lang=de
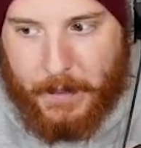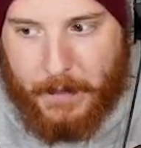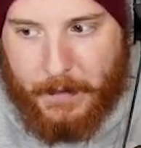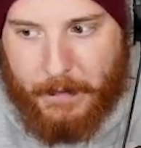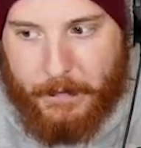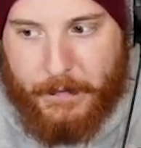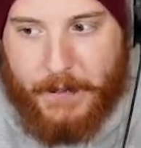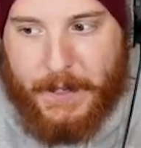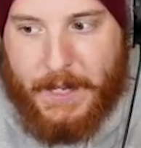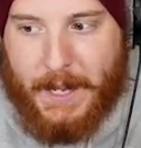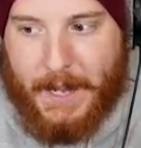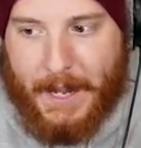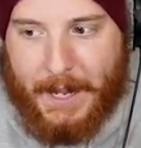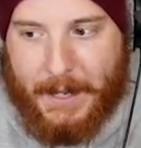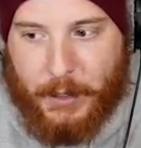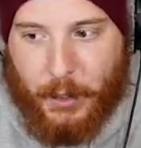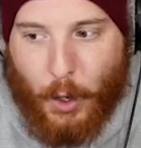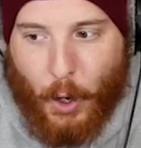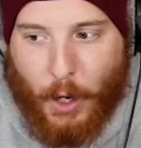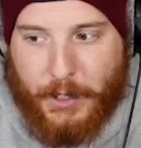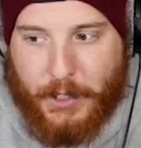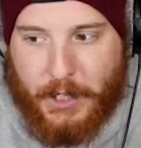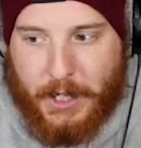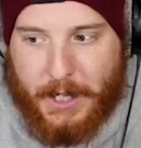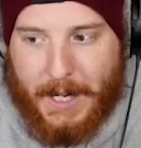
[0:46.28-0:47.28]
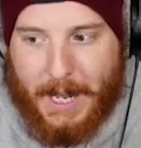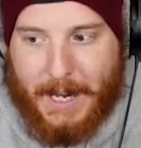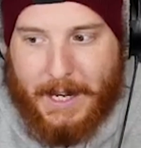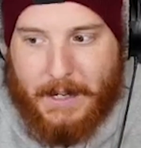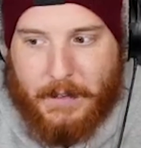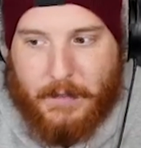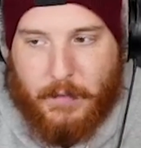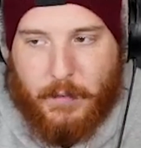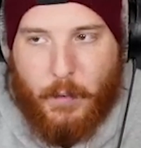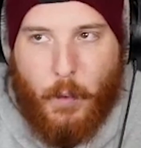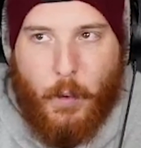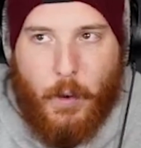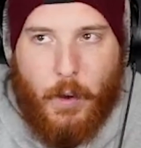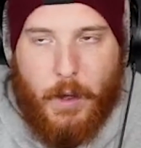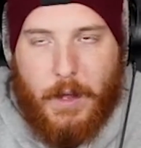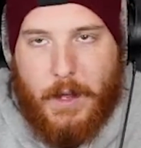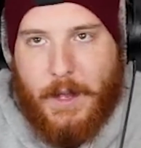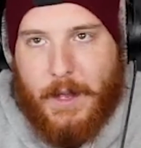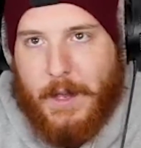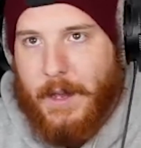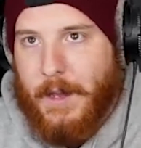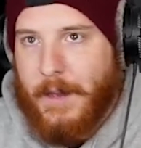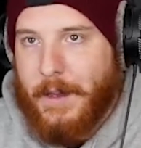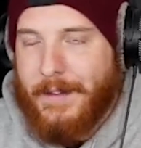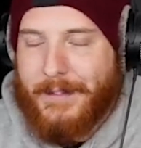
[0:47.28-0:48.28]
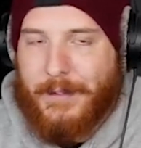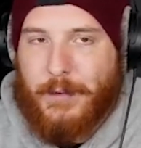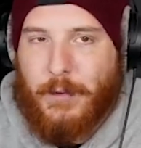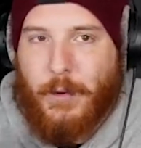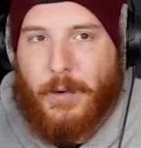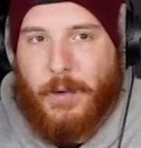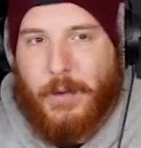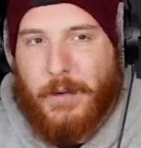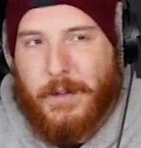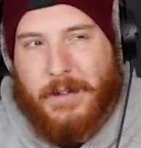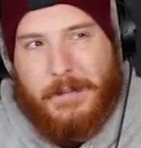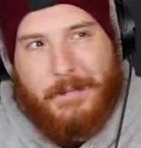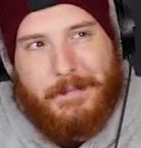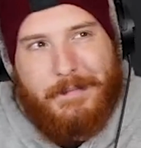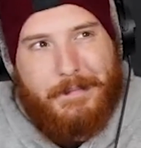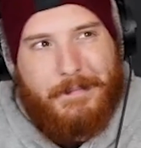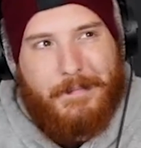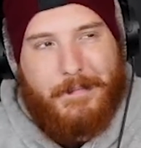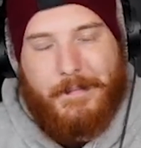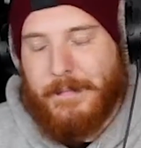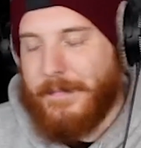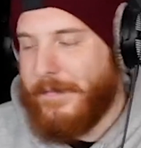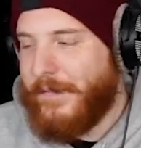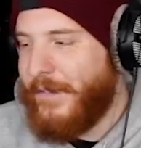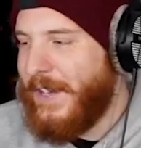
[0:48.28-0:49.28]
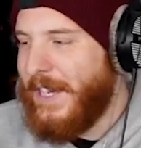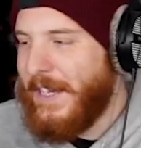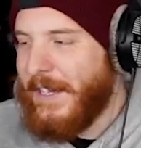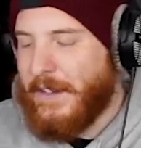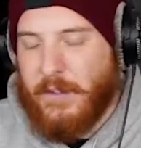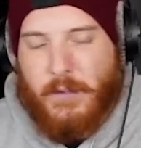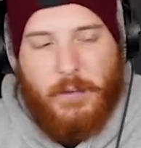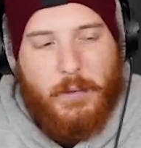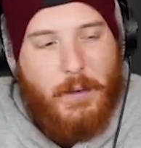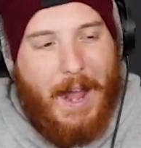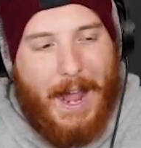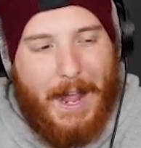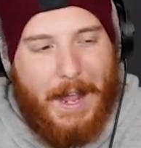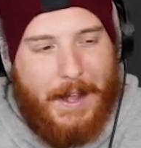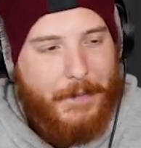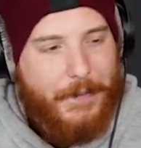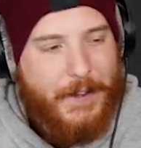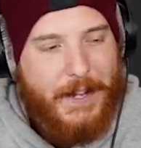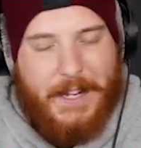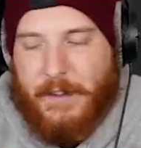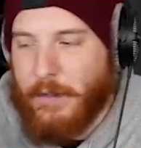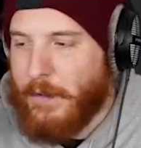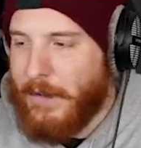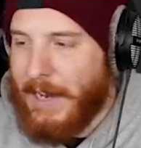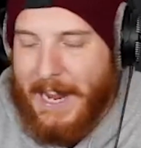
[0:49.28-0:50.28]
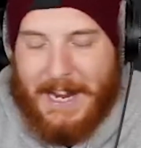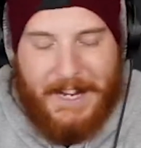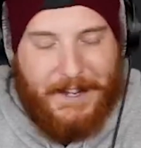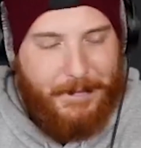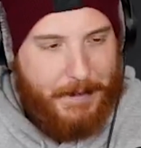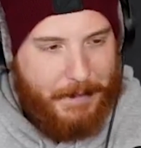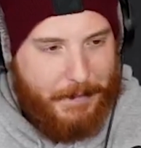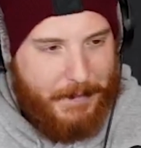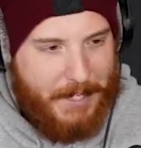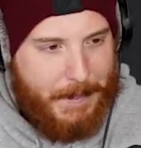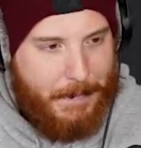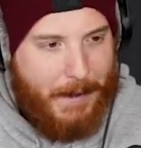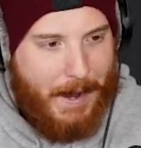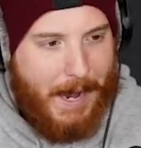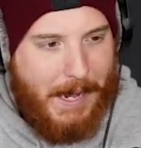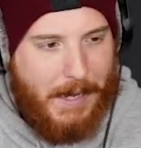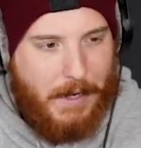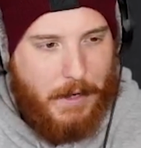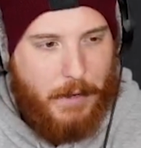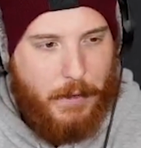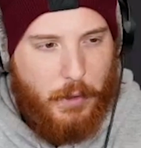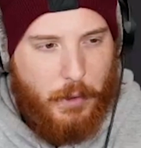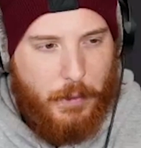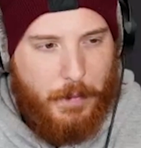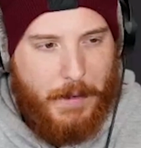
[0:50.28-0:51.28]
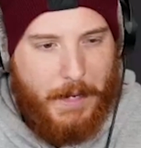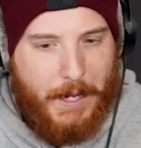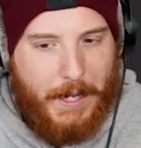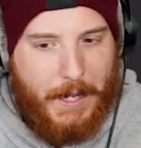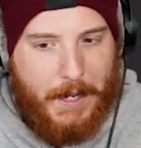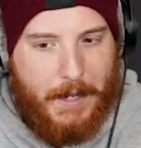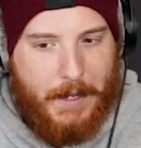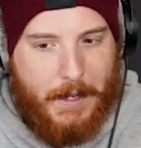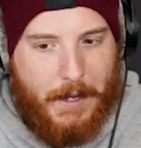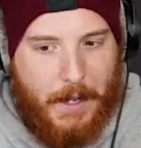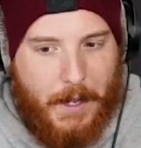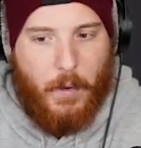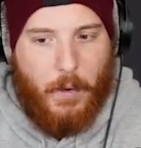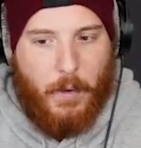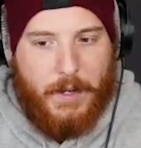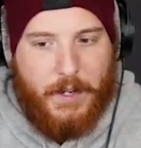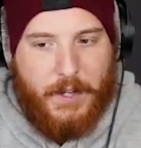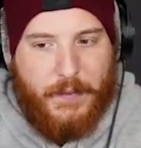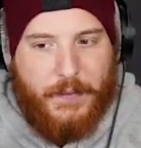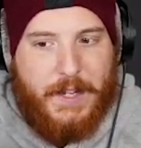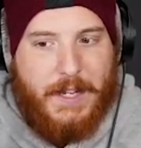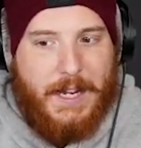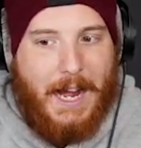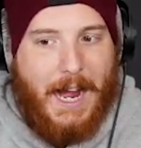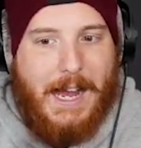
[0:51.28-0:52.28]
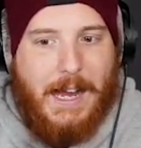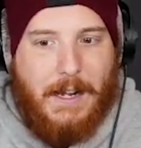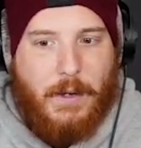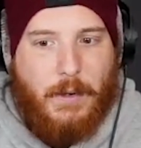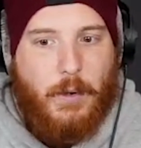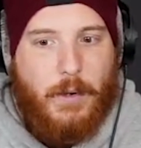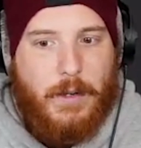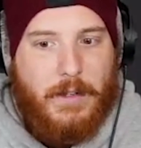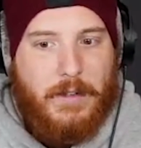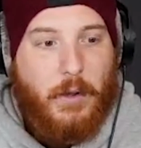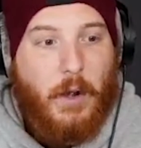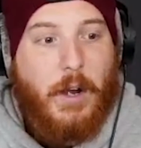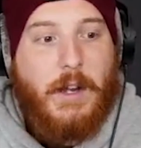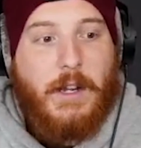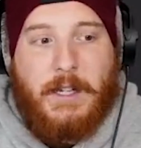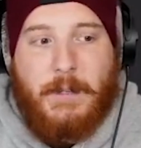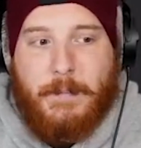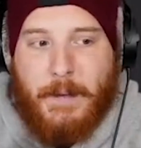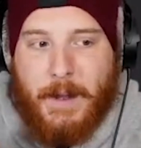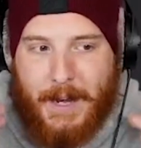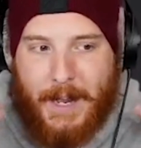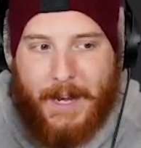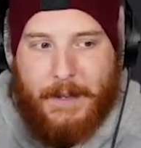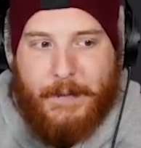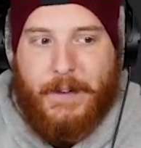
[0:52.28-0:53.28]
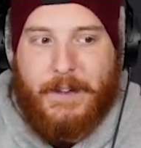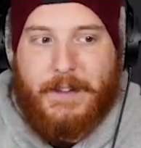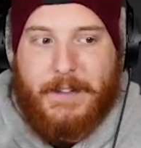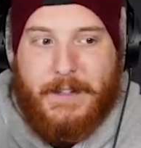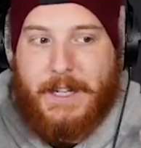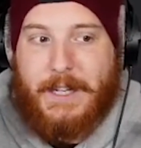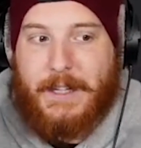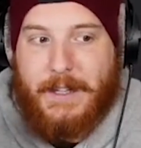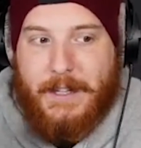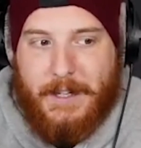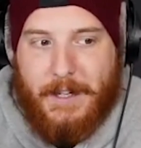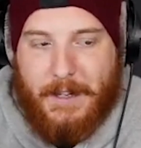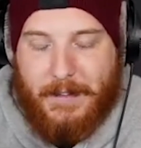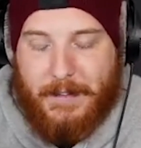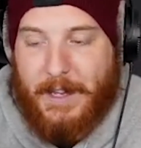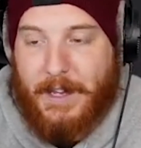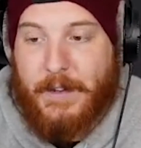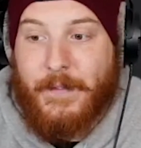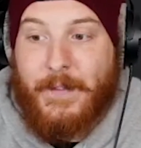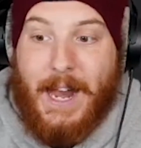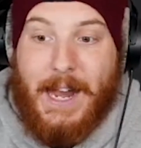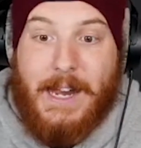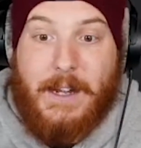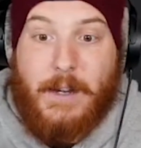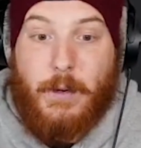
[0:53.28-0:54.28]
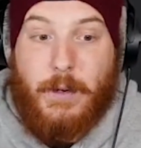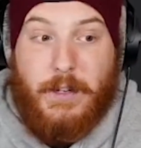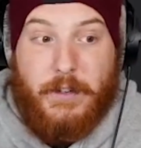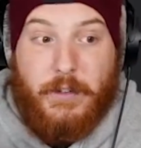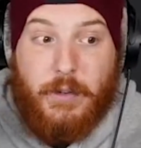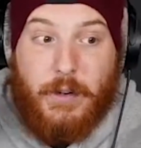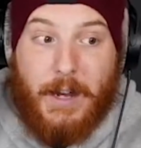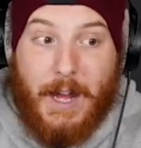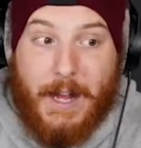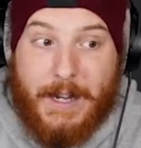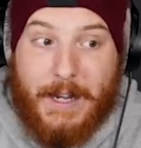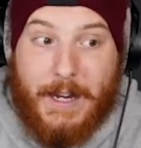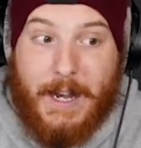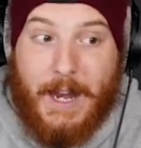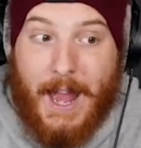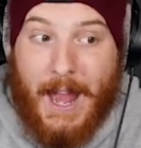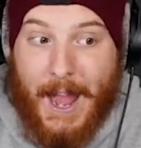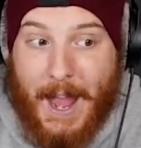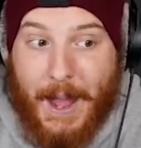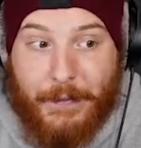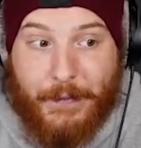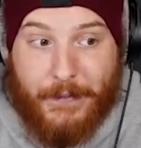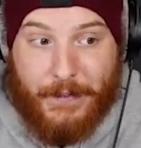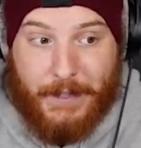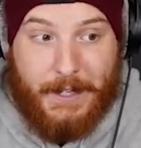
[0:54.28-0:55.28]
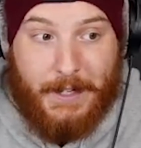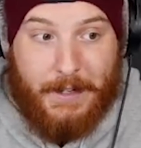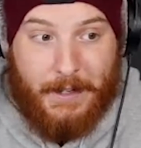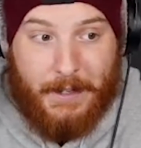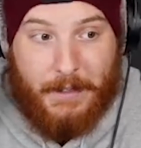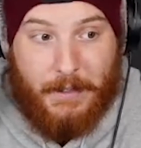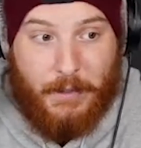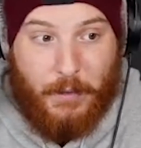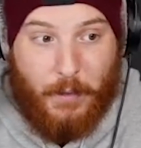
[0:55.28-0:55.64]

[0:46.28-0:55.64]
wir in Deutschland alle so, so viel zu, viel zu leicht mit dem Thema Alkohol umgehen. Und ich finde, Alkohol sollte man etwas kritischer sehen, weil Alkohol ist schon einer der heftigeren